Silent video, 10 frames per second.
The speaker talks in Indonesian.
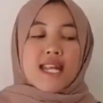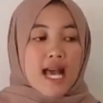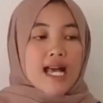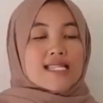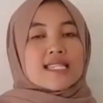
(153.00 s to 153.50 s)

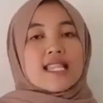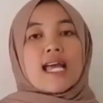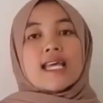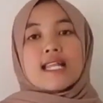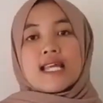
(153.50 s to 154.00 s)
Nah,
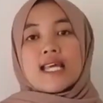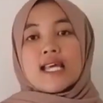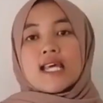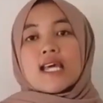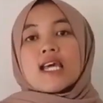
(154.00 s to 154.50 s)
setelah
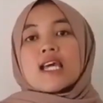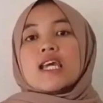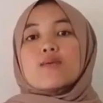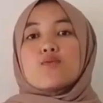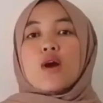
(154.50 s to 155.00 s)
ini
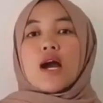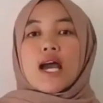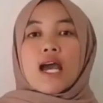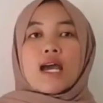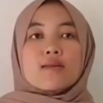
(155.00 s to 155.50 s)
Ibu
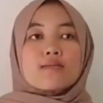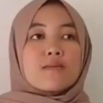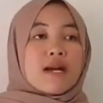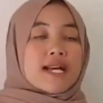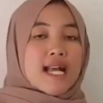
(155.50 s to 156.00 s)
akan
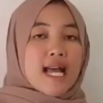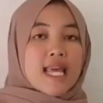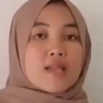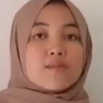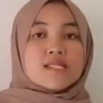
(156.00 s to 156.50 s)
membagi
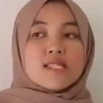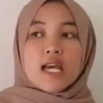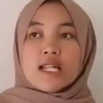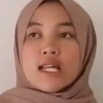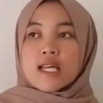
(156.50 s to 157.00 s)
kalian
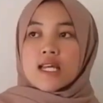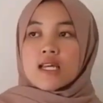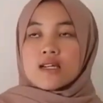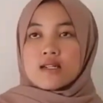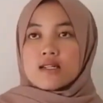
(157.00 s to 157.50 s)

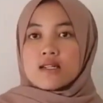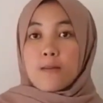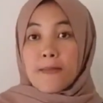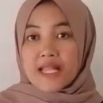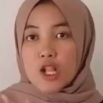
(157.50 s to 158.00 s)
menjadi eh,
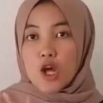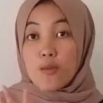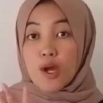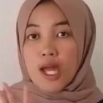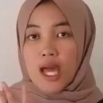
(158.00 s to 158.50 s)
empat
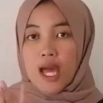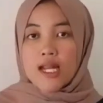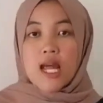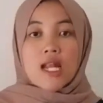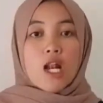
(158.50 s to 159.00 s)
kelompok
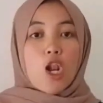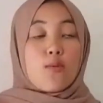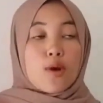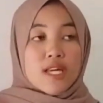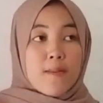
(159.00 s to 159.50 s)
ya dan
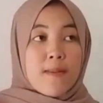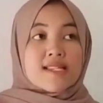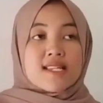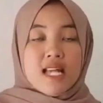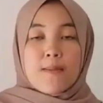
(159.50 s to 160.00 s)
kelompoknya
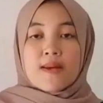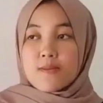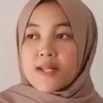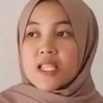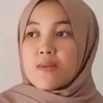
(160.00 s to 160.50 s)
masih sama
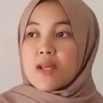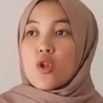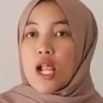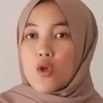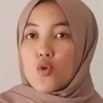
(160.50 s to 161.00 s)
seperti
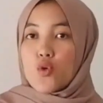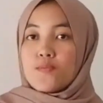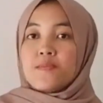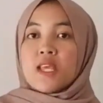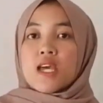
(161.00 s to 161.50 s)
minggu lalu.
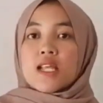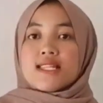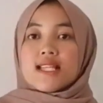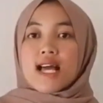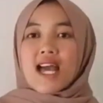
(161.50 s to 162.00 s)

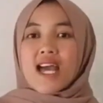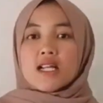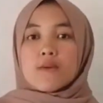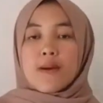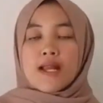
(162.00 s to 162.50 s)

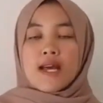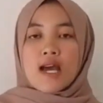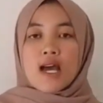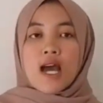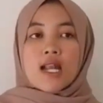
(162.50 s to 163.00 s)
Silakan
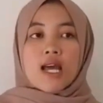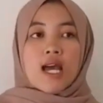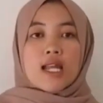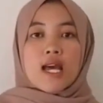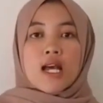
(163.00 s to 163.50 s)
kepada
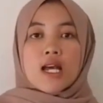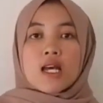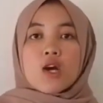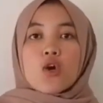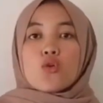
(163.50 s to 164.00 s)
anak-anak
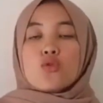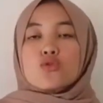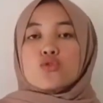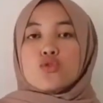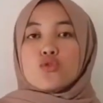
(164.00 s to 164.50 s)

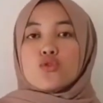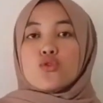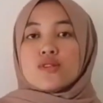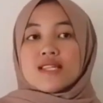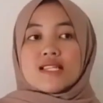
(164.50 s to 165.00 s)
untuk
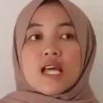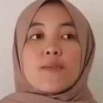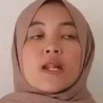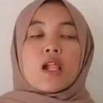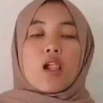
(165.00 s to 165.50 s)
duduk secara
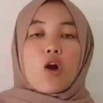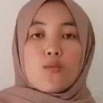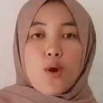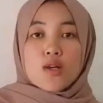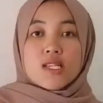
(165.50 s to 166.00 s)

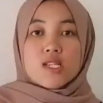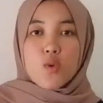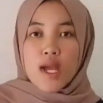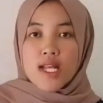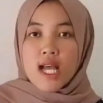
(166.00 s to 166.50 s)
berkelompok
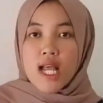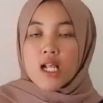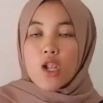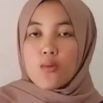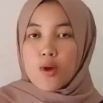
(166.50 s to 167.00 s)
sesuai
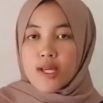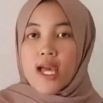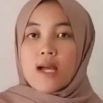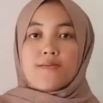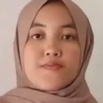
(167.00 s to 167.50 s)
dengan
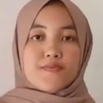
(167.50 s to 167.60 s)
kelompoknya.